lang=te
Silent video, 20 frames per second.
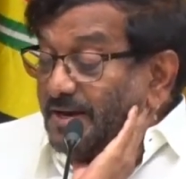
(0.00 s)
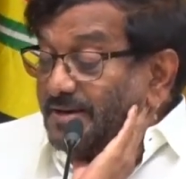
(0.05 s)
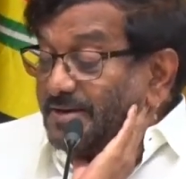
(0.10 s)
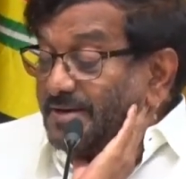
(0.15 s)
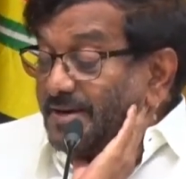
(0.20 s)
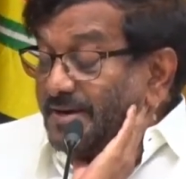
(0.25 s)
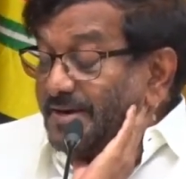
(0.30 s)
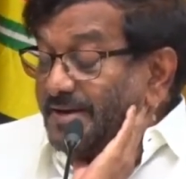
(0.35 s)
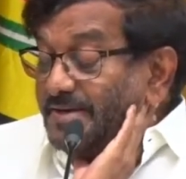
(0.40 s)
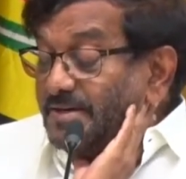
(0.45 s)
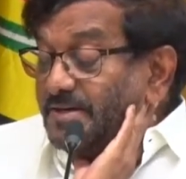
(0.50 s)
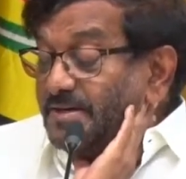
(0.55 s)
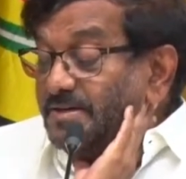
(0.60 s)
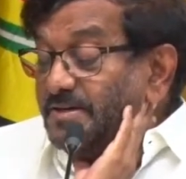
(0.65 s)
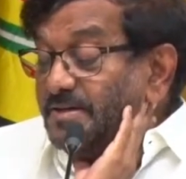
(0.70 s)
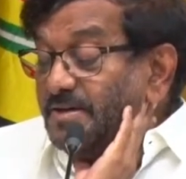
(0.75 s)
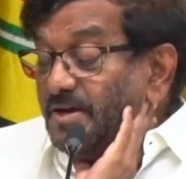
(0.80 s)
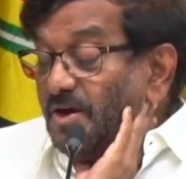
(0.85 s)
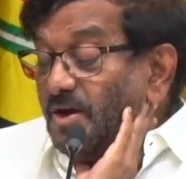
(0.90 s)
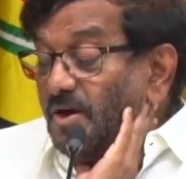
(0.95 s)
కలెక్టరేట్
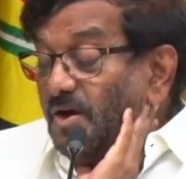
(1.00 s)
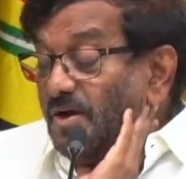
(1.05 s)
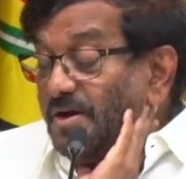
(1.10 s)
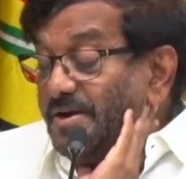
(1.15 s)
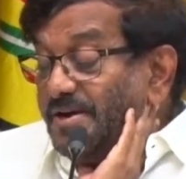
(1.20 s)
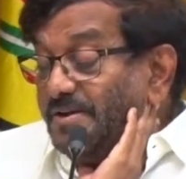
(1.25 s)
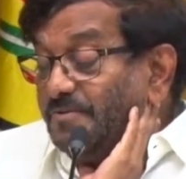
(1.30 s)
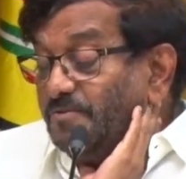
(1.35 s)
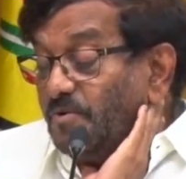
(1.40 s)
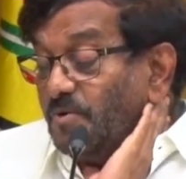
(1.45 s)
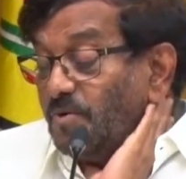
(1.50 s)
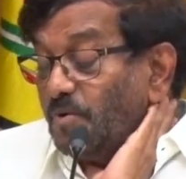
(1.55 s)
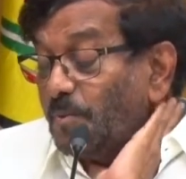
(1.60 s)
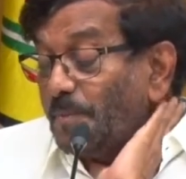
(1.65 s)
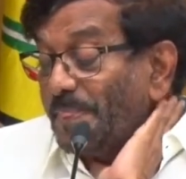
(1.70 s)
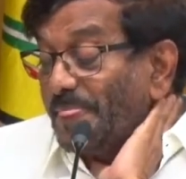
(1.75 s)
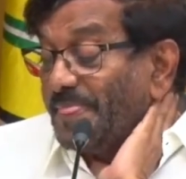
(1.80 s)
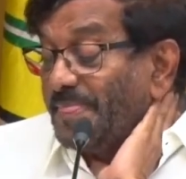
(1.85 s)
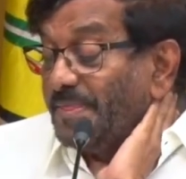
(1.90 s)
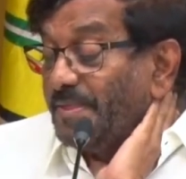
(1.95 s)
ఆర్డీఓ
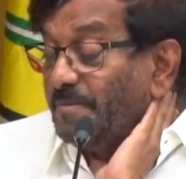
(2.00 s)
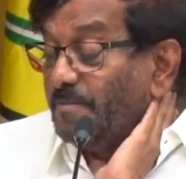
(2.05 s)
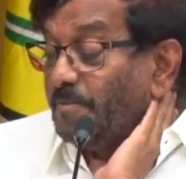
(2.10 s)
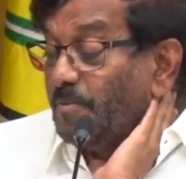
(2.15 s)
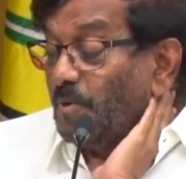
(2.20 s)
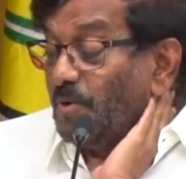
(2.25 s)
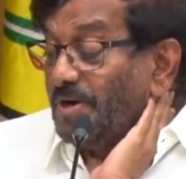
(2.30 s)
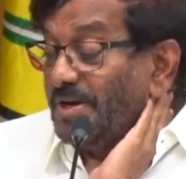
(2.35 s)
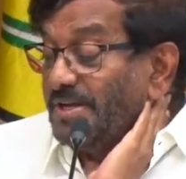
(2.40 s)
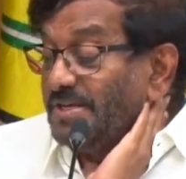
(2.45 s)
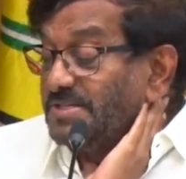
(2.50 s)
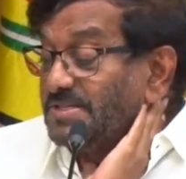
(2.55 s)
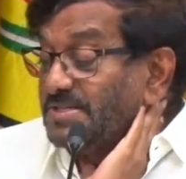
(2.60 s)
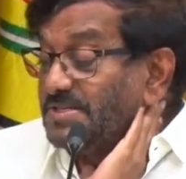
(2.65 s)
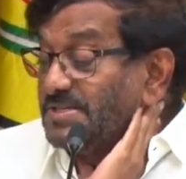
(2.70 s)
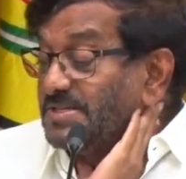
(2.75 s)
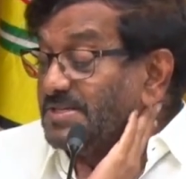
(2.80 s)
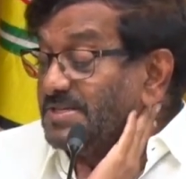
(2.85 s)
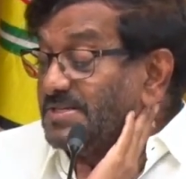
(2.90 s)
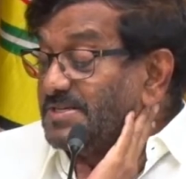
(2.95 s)

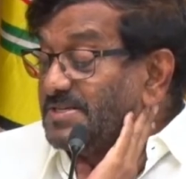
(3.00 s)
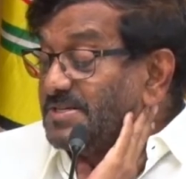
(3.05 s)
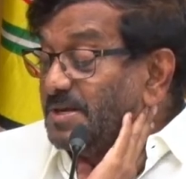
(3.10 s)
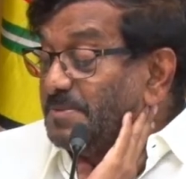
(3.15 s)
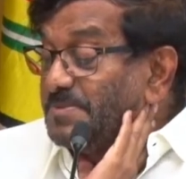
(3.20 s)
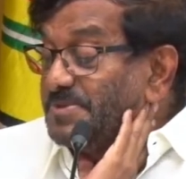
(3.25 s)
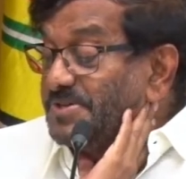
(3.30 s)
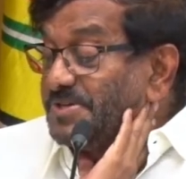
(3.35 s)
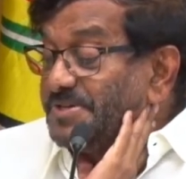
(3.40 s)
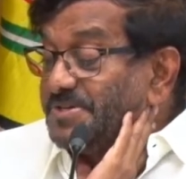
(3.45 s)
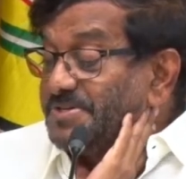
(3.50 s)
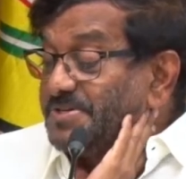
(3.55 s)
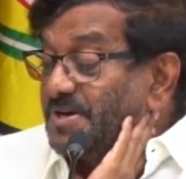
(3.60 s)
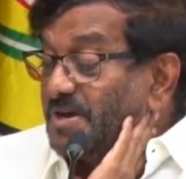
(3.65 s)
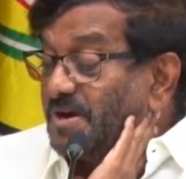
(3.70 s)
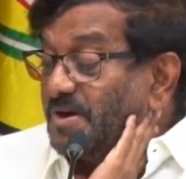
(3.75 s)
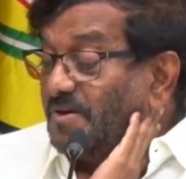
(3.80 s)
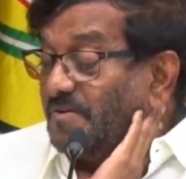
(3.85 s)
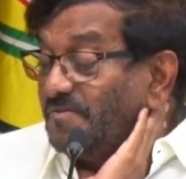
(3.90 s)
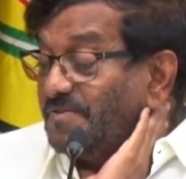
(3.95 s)
పోలీస్ సబ్
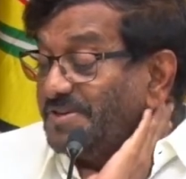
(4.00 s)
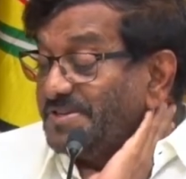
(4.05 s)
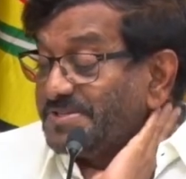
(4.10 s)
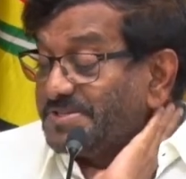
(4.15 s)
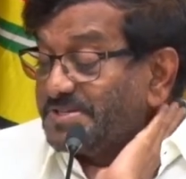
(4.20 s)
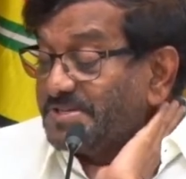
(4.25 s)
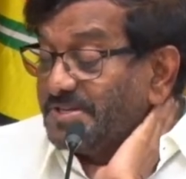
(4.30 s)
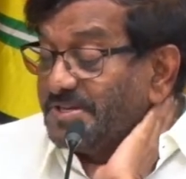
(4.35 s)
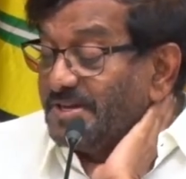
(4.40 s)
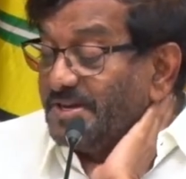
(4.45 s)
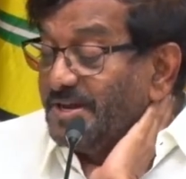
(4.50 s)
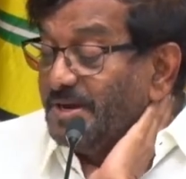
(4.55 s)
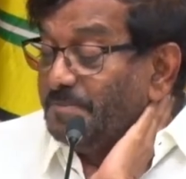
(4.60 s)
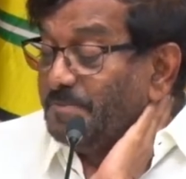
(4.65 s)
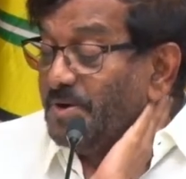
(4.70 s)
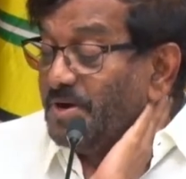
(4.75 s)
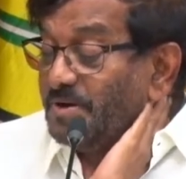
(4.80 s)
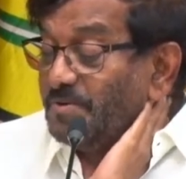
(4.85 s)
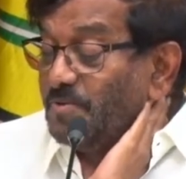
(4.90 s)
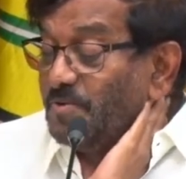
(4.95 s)
రిజిస్ట్రార్ ఆఫీస్
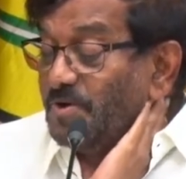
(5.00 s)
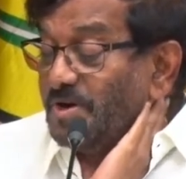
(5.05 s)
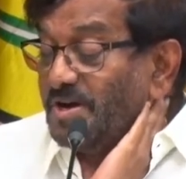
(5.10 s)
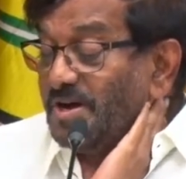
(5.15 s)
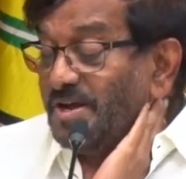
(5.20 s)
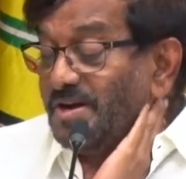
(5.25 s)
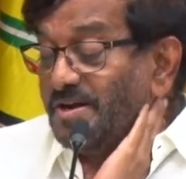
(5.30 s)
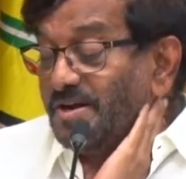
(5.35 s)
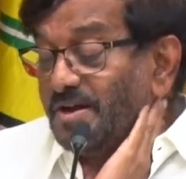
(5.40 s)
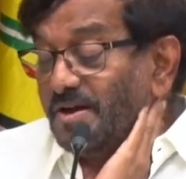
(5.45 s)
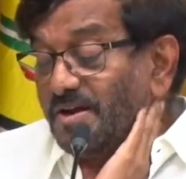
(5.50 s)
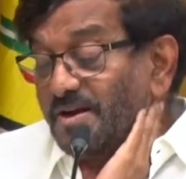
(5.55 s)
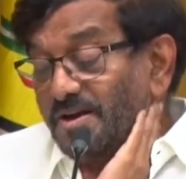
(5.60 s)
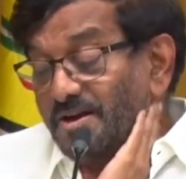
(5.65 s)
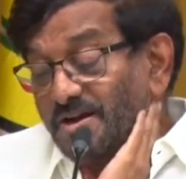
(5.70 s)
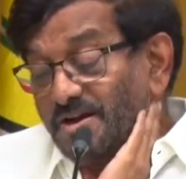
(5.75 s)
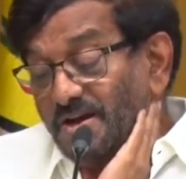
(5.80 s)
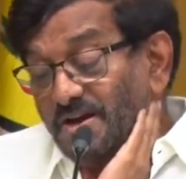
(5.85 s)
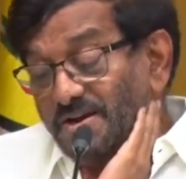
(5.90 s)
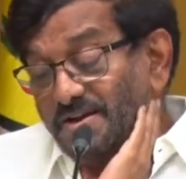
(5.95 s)
ఎంఆర్ఓ కార్య
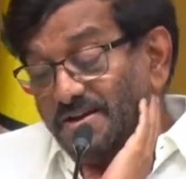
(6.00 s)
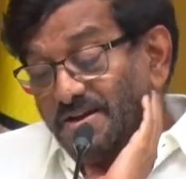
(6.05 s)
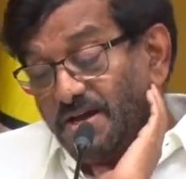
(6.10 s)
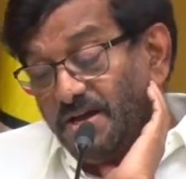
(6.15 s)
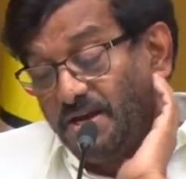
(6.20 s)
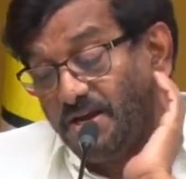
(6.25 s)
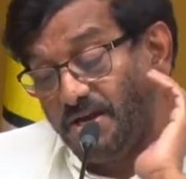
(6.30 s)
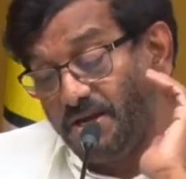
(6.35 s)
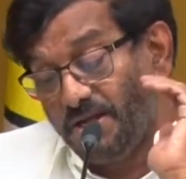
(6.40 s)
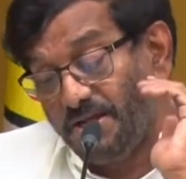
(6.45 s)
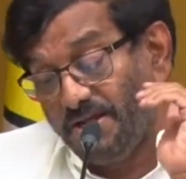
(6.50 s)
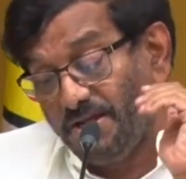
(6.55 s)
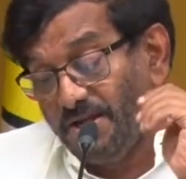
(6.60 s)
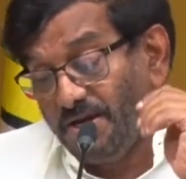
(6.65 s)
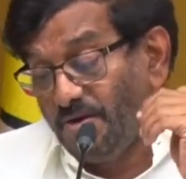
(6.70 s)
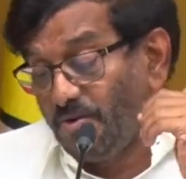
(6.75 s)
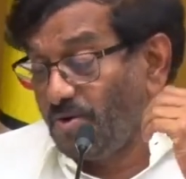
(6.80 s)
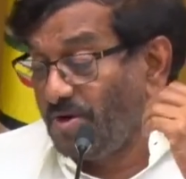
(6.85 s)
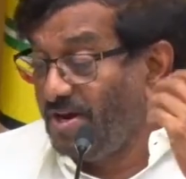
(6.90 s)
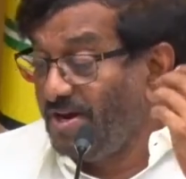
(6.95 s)

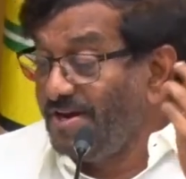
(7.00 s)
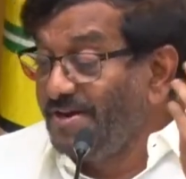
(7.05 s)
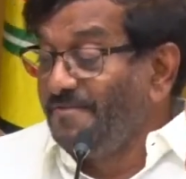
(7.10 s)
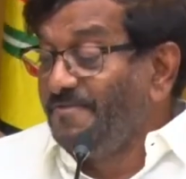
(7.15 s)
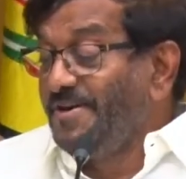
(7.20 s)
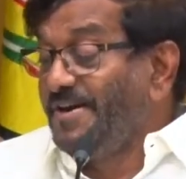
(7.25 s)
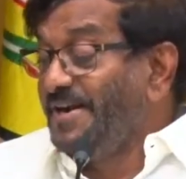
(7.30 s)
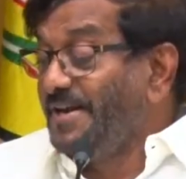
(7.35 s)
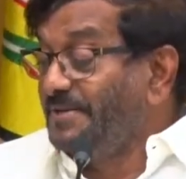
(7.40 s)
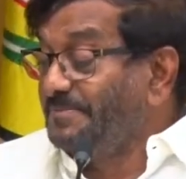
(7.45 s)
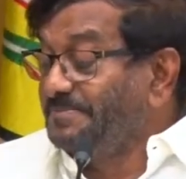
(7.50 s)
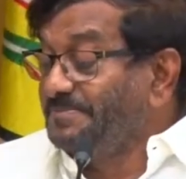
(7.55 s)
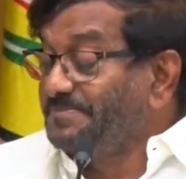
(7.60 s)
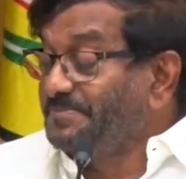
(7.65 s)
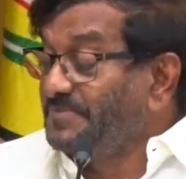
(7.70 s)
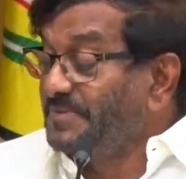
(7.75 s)
కార్యాలయాలు కానివ్వండి